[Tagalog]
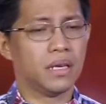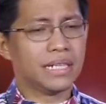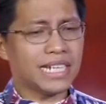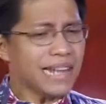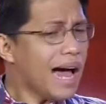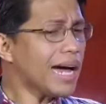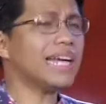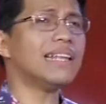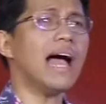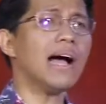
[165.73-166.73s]

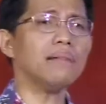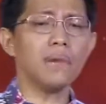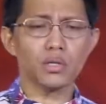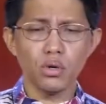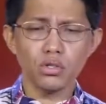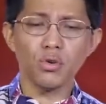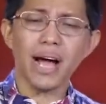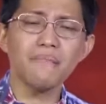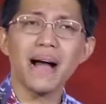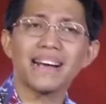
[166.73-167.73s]
Kinakailangan marunong
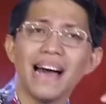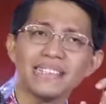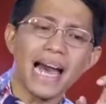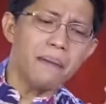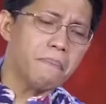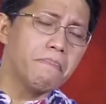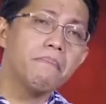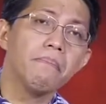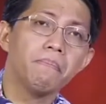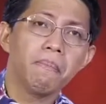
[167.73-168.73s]
kang maghanap
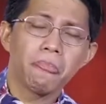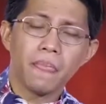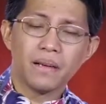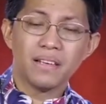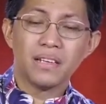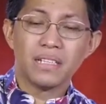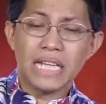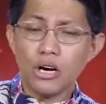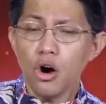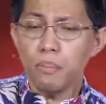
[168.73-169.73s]

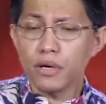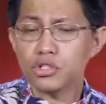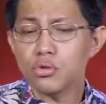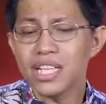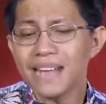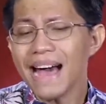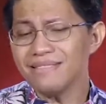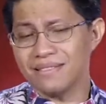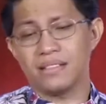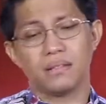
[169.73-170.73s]
ng oportunidad.
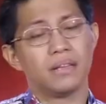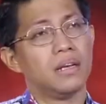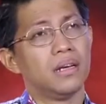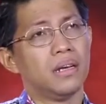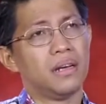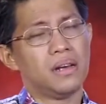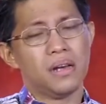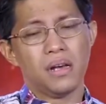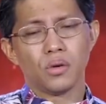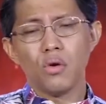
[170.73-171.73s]

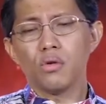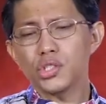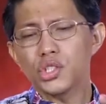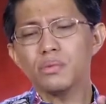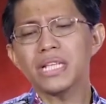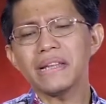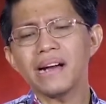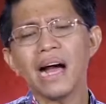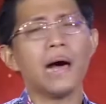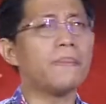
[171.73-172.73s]
Kung gusto mo
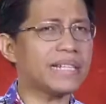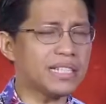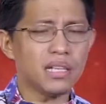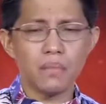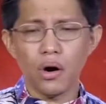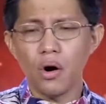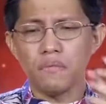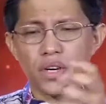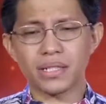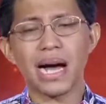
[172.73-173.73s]
talaga kapatid na
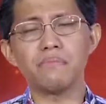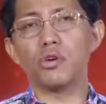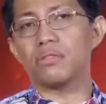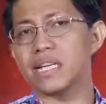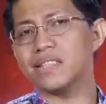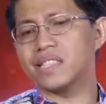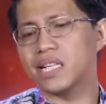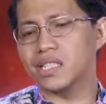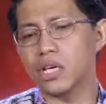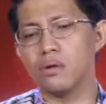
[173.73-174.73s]
ma-overcome yung
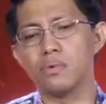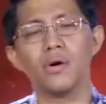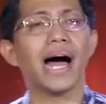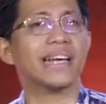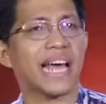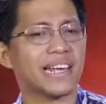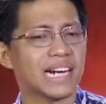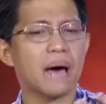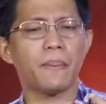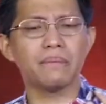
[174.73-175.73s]
crisis sa iyong buhay,
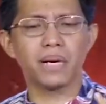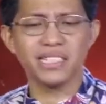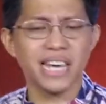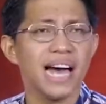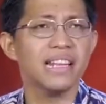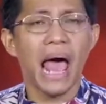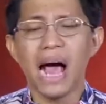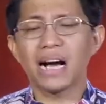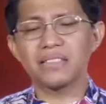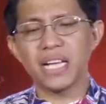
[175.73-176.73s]
kahirapan man yan,
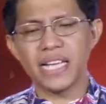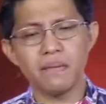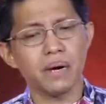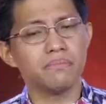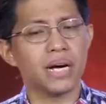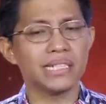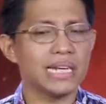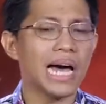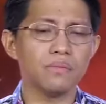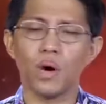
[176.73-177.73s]
kadiliman man
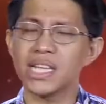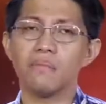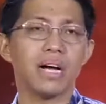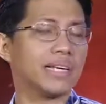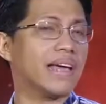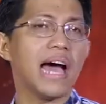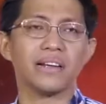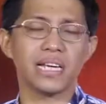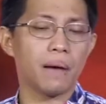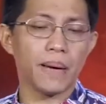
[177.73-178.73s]
yan, walang
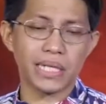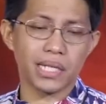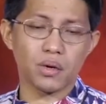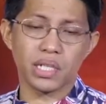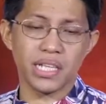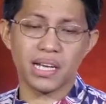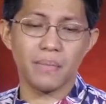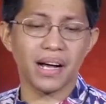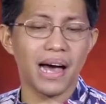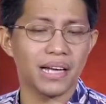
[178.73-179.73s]
mangyayari kapatid kung hindi
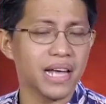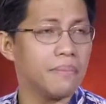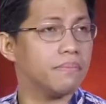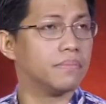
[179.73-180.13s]
ka maghahanap.